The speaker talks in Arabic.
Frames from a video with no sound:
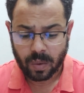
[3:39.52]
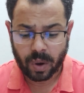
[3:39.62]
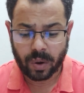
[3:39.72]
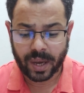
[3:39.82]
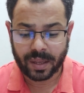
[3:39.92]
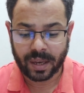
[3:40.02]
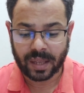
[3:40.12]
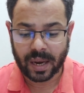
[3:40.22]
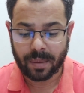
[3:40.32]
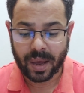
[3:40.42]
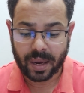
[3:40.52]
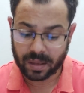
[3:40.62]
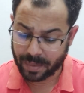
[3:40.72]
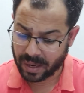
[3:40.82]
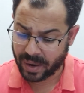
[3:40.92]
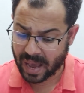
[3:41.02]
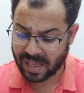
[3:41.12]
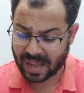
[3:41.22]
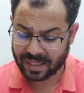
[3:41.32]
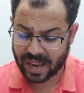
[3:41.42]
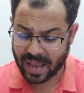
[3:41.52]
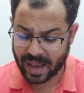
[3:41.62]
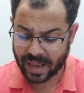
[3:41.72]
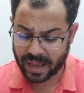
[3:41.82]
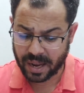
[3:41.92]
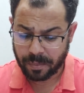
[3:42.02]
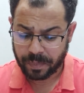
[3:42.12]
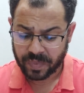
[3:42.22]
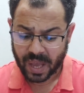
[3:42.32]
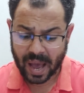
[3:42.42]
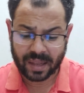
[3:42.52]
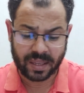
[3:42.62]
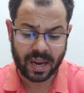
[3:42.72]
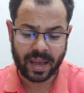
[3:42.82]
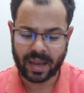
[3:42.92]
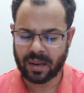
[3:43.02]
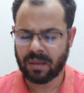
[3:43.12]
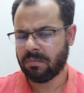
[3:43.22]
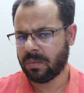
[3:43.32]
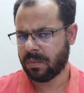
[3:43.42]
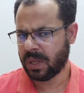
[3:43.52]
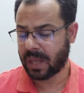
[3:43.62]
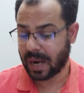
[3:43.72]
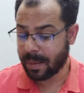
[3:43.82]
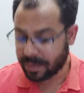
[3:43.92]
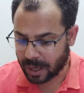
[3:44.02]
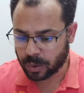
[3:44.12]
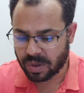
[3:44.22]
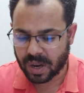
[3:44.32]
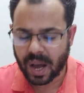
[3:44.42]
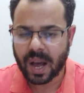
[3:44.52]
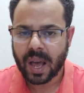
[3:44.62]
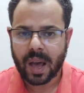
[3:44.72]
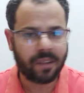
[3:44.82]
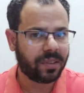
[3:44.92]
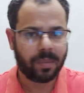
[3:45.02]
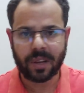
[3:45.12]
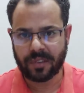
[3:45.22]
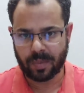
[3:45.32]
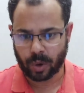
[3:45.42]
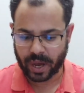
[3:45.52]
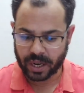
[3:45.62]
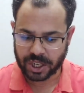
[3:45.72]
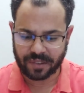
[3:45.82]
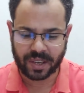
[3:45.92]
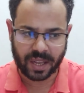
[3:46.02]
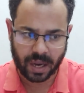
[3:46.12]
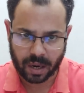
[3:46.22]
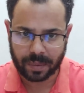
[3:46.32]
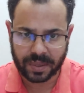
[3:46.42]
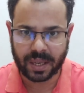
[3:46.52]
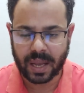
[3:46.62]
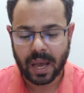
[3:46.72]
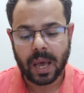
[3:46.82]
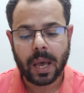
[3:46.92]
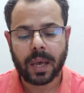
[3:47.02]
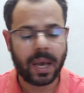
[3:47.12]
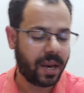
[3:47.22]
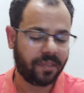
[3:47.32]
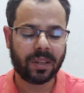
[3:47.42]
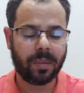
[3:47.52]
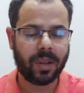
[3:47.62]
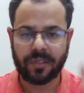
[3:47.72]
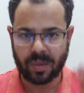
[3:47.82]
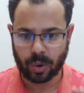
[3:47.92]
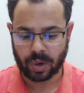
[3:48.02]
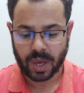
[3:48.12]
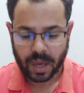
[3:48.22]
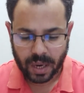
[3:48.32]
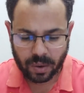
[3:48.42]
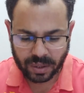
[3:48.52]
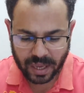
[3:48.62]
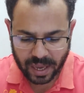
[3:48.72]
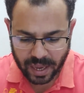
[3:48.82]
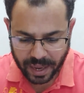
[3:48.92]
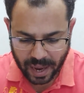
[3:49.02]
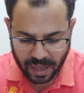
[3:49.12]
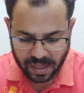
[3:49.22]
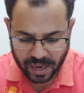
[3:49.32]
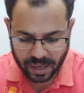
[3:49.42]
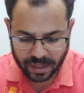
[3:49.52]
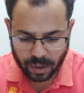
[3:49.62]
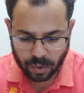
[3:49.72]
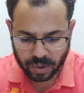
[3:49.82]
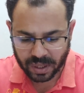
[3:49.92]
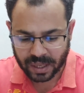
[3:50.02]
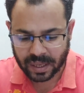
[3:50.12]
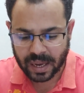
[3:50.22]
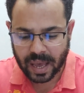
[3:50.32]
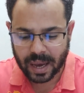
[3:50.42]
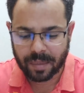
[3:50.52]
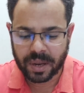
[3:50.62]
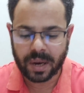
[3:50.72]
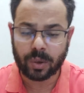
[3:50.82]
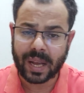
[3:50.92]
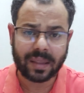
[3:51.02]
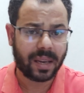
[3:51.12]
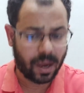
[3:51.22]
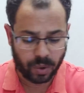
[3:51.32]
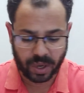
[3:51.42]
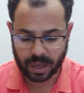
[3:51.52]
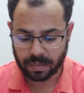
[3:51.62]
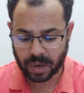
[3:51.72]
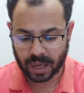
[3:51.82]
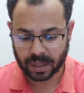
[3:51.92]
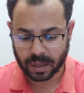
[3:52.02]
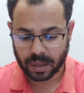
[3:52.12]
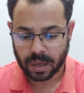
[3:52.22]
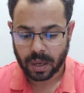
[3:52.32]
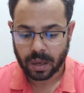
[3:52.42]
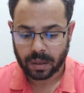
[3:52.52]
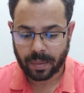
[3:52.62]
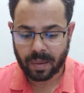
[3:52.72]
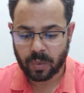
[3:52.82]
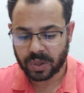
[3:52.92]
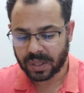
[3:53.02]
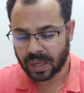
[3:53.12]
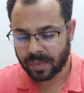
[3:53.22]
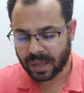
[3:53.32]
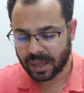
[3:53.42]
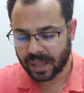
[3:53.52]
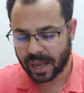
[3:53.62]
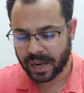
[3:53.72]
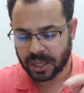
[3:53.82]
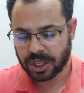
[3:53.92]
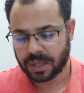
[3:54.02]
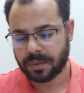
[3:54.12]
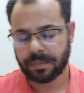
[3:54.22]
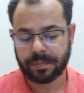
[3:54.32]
واروح جاي ضاغط عليه بقى طبعا لو انا عايز اعدل اي حاجه هنا اعدلها يعني الترجمه بتاعته الصراحه افضل من الفيسبوك انا شايف كده انا جربت كده يعني افضل من الفيسبوك لو انت يعني عايز تراجع ده كله تضغط على اي حاجه من هنا وتعدلها اوكي براحتك تمام وتضغط بعد كده على نشر